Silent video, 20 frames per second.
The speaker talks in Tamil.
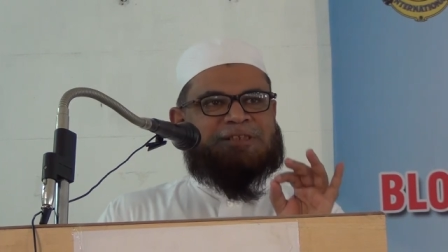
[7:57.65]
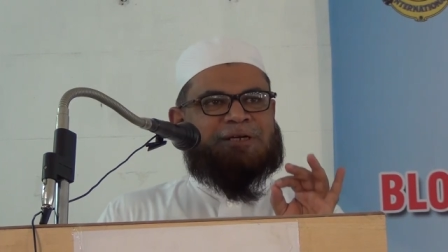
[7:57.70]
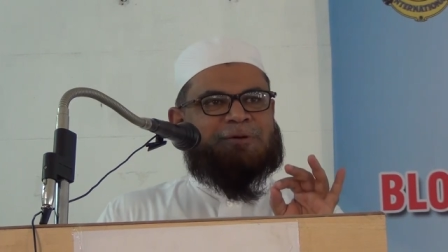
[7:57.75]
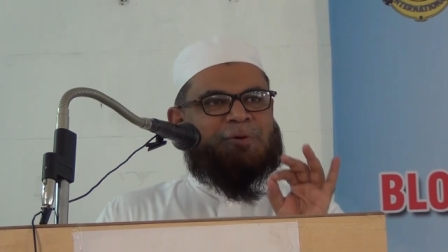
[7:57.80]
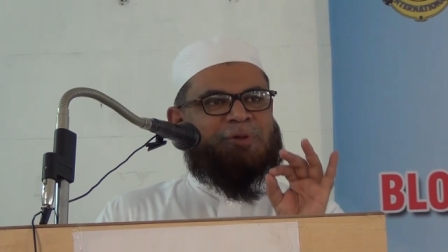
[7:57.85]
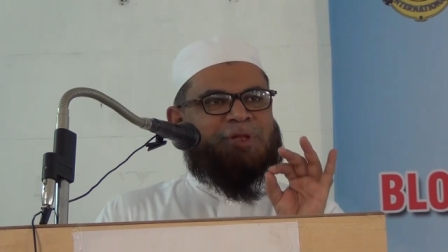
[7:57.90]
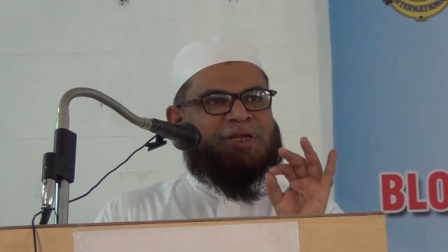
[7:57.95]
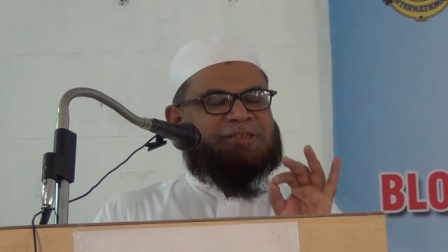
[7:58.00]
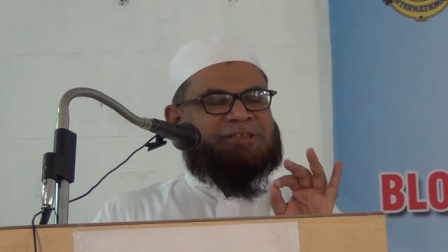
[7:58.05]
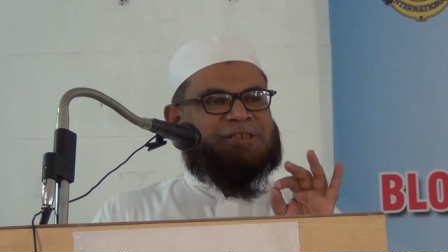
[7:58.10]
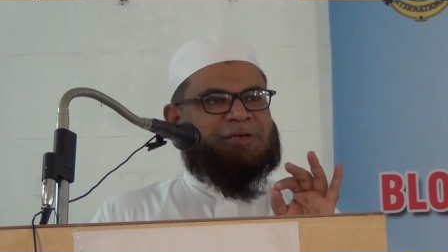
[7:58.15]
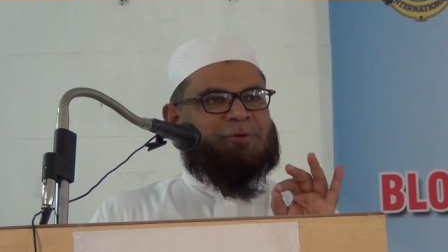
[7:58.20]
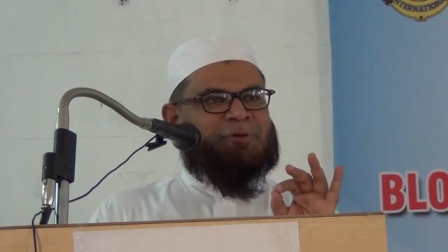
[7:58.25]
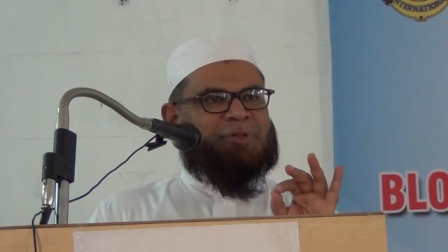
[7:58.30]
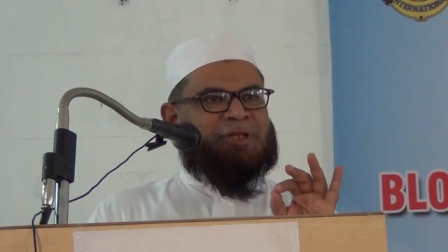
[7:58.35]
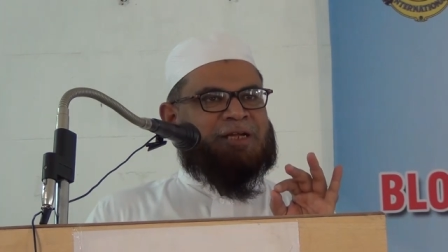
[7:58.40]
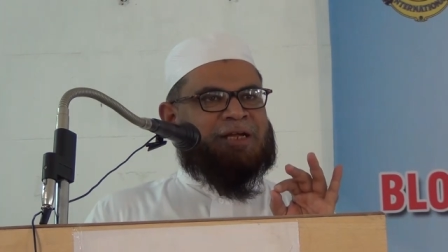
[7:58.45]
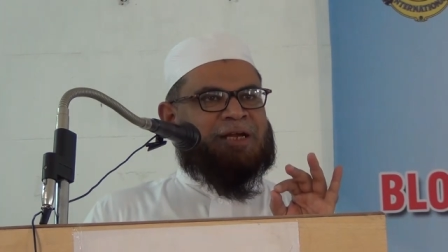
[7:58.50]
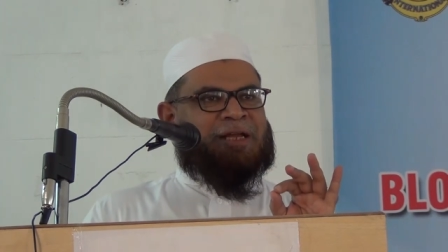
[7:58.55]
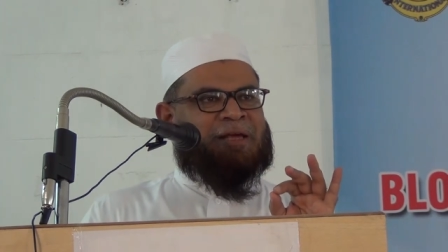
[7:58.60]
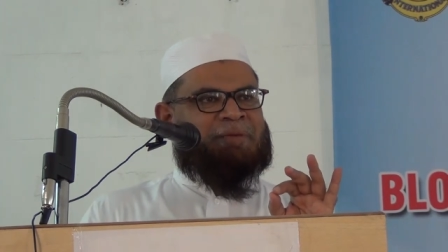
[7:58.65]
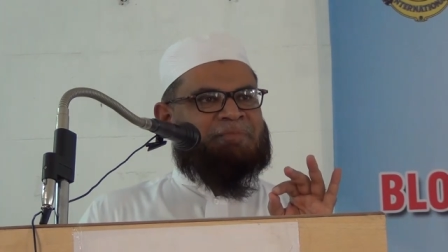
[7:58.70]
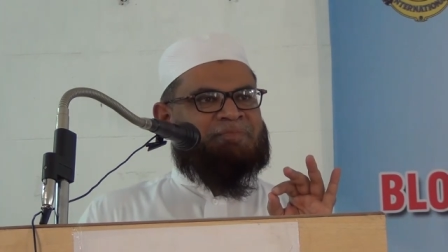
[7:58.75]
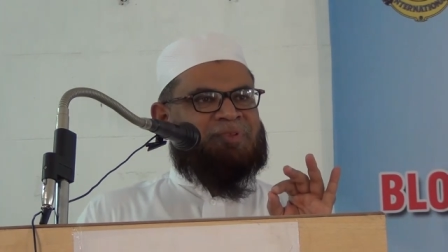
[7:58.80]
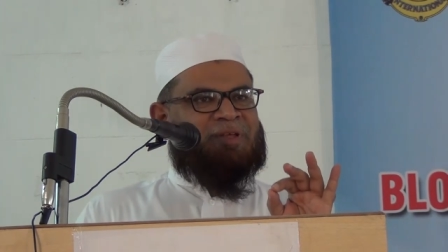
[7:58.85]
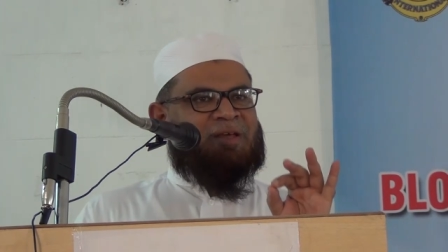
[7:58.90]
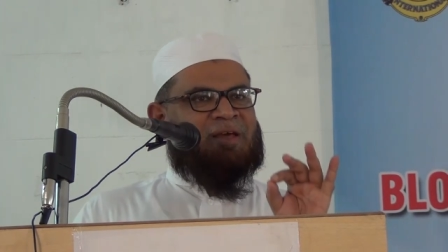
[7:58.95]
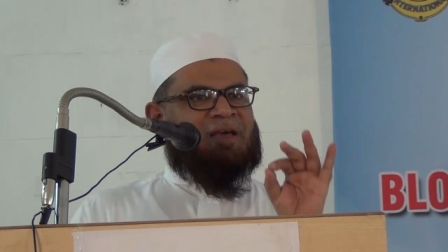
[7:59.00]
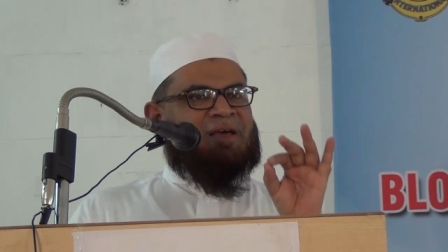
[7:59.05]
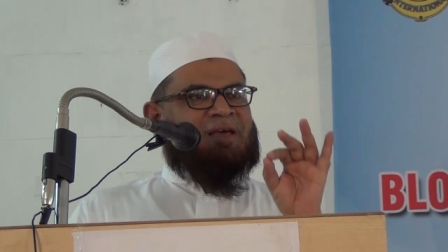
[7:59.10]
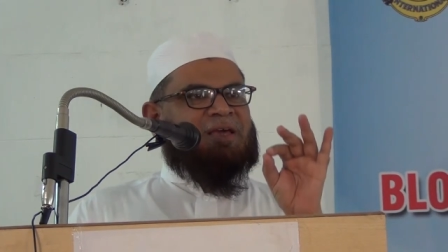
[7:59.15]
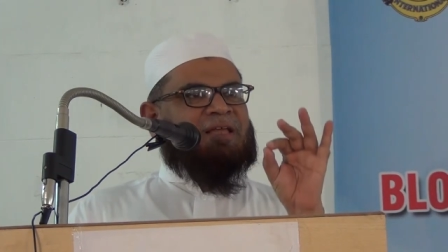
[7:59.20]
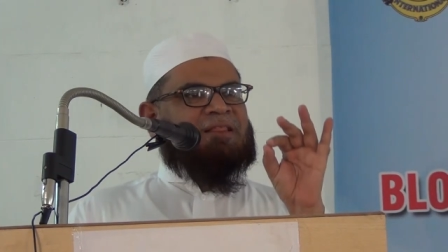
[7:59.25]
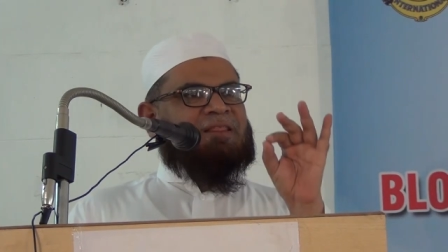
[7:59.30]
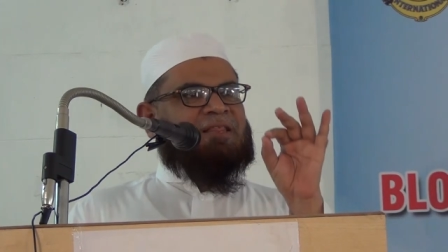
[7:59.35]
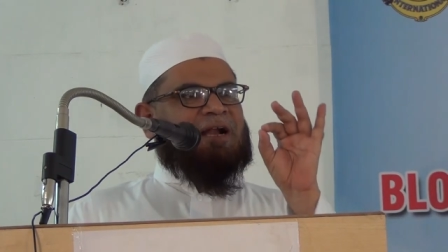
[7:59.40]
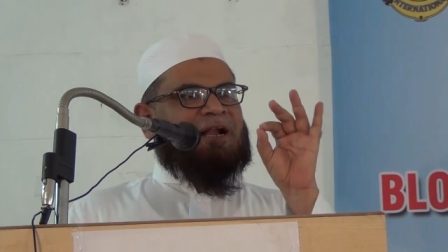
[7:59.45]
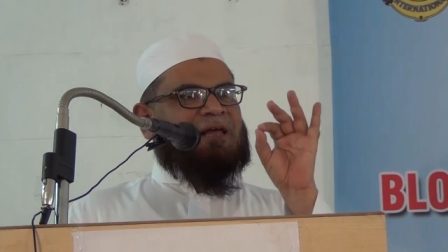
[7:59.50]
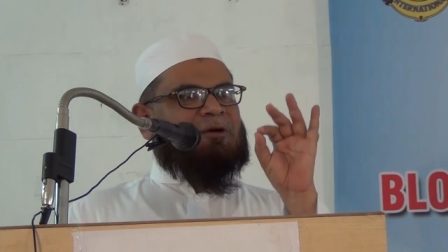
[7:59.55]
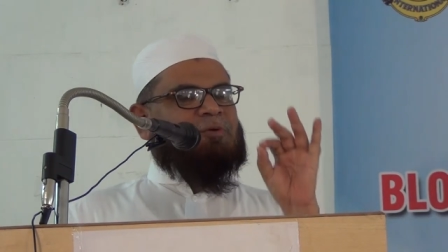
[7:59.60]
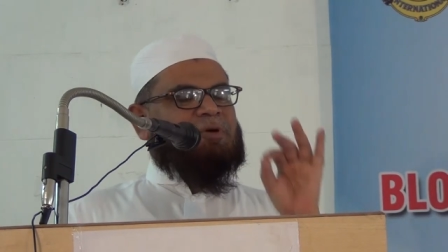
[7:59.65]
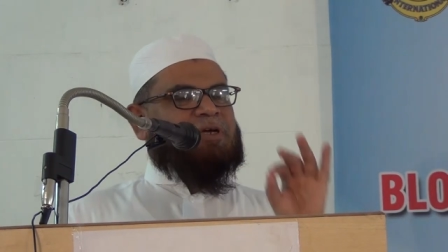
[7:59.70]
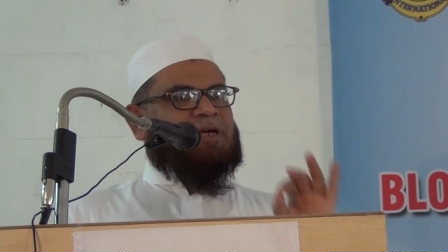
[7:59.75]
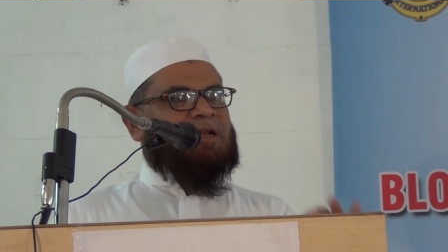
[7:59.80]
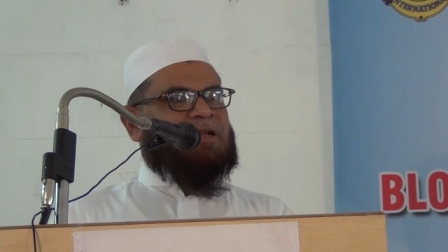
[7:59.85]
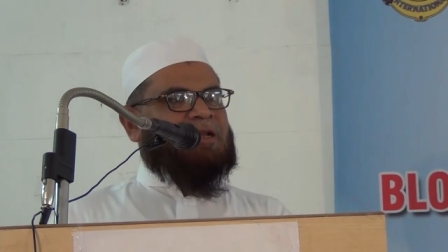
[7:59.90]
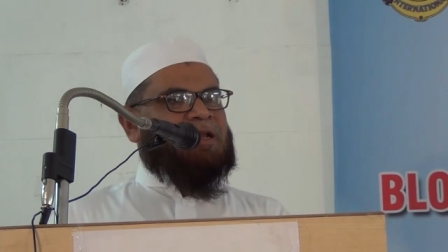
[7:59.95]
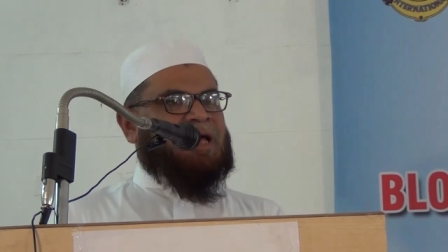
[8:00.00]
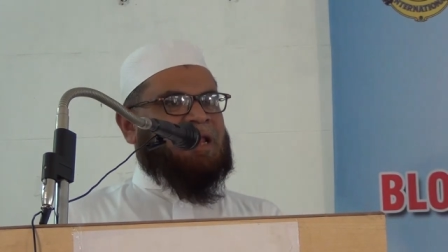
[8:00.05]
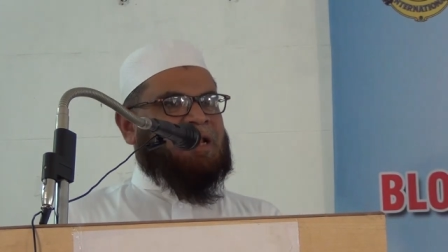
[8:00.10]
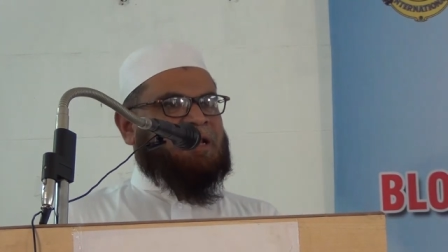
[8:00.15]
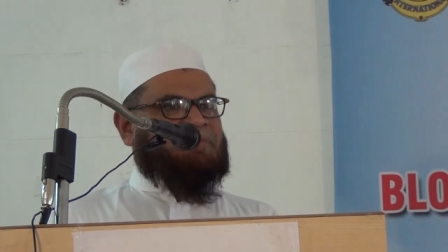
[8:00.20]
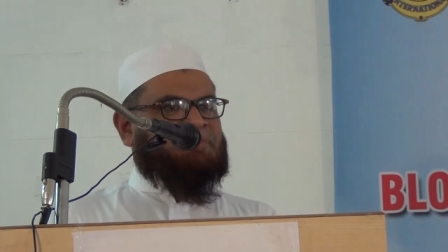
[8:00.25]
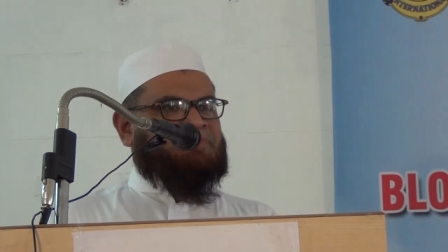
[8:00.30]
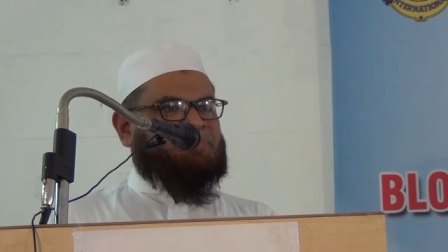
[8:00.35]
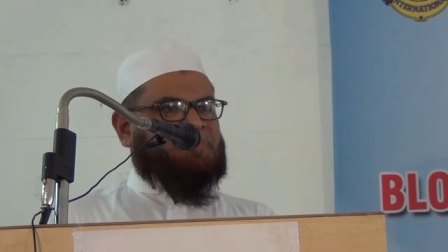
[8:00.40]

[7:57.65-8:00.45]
சகோதர சகோதரிகளை எந்த அளவுக்கு என்றால்